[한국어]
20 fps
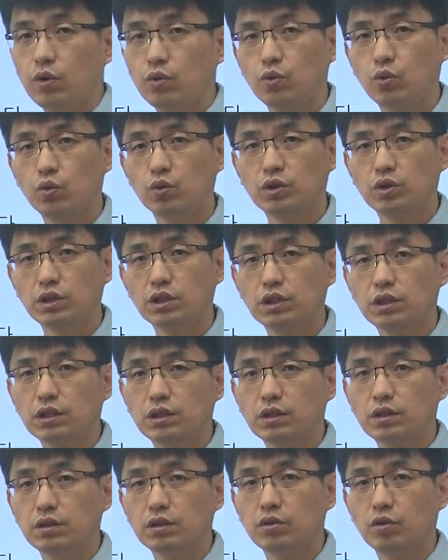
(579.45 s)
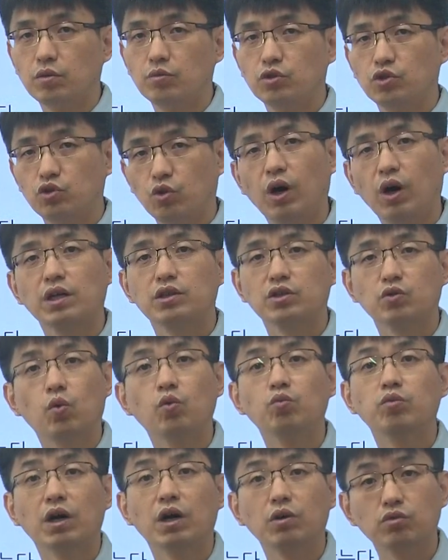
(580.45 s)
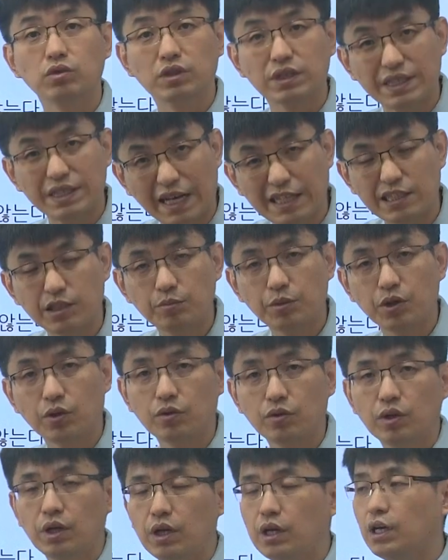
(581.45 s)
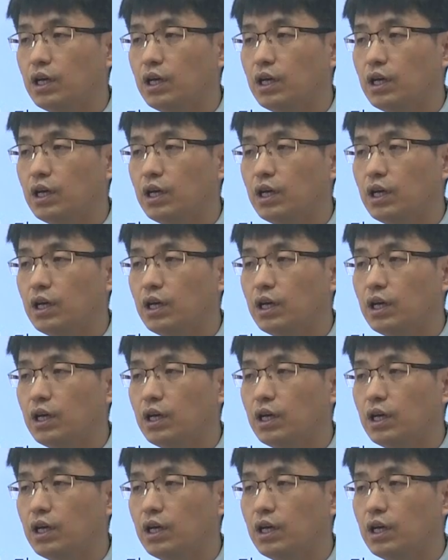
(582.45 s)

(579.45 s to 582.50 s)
요 지식을 여러분들이 저와 같이 공부하고 나시면